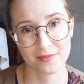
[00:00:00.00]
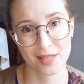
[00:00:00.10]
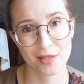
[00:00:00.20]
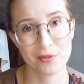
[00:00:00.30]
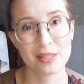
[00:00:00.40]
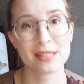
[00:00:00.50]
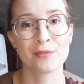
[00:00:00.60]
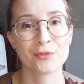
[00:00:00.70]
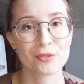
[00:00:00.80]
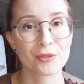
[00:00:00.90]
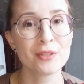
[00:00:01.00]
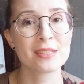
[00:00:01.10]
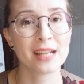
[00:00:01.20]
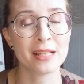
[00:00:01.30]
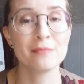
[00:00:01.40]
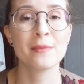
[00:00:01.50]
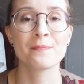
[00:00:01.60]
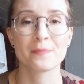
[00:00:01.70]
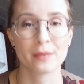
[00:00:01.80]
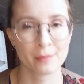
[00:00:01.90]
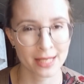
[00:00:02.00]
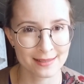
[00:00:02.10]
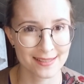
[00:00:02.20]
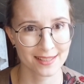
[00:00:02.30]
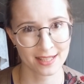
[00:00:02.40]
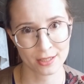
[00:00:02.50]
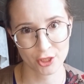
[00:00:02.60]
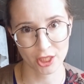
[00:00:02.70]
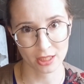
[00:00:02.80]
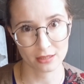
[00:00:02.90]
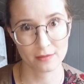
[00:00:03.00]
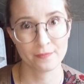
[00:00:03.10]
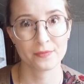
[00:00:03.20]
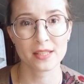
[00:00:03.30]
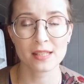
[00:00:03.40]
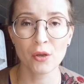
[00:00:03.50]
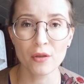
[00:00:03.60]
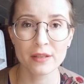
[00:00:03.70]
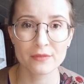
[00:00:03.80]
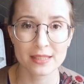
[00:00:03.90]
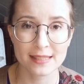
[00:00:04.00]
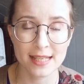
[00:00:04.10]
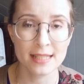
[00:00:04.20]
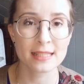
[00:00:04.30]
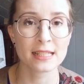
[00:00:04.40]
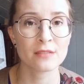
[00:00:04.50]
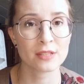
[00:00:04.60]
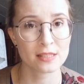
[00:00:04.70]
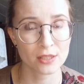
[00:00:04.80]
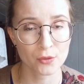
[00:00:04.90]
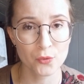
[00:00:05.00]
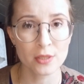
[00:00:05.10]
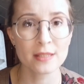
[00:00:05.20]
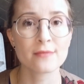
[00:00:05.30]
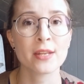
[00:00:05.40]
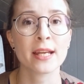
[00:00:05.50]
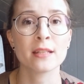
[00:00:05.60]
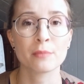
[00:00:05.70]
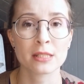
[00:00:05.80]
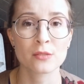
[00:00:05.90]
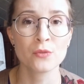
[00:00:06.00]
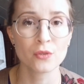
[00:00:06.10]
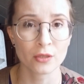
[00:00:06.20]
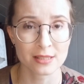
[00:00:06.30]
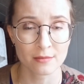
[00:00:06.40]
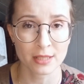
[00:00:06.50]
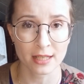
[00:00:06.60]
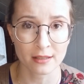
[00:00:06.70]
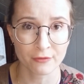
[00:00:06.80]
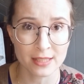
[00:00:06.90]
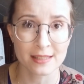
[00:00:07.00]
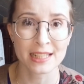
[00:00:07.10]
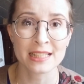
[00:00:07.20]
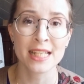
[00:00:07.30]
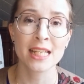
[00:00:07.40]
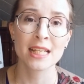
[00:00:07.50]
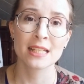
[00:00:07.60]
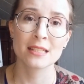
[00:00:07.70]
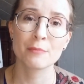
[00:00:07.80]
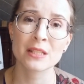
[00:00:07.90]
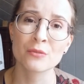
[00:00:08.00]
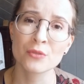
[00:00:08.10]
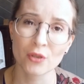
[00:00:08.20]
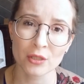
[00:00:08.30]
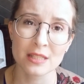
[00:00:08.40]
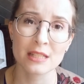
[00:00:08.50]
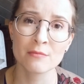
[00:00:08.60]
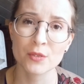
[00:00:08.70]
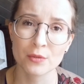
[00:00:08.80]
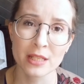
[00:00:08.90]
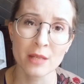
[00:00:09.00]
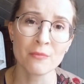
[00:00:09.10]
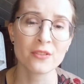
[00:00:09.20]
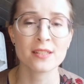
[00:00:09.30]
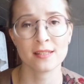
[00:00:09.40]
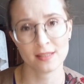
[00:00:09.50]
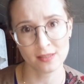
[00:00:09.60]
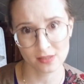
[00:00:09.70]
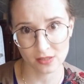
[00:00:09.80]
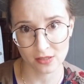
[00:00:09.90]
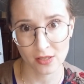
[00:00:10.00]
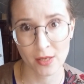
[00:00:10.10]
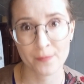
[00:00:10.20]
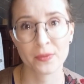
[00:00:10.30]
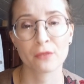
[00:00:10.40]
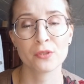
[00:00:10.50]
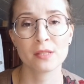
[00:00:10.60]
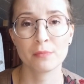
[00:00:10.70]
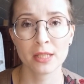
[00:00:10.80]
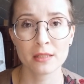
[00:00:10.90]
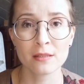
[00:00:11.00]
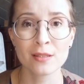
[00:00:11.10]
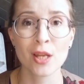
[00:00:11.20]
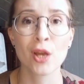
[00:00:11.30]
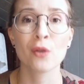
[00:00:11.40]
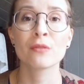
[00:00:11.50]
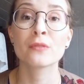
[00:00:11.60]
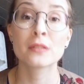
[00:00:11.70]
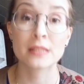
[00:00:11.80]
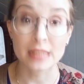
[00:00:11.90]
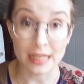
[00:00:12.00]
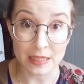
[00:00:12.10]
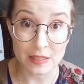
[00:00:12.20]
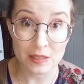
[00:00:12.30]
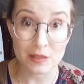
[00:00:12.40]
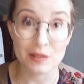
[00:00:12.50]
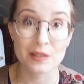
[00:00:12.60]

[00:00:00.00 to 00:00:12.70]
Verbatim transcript: und dass er uns trotz allem Barmherzigkeit schenkt dass auch wenn wir sehen, dass etwas nicht gut ist, wenn eine Person trotzdem daran festhält, die Person trotzdem so lieben, wie sie ist, für sie beten und für sie da sind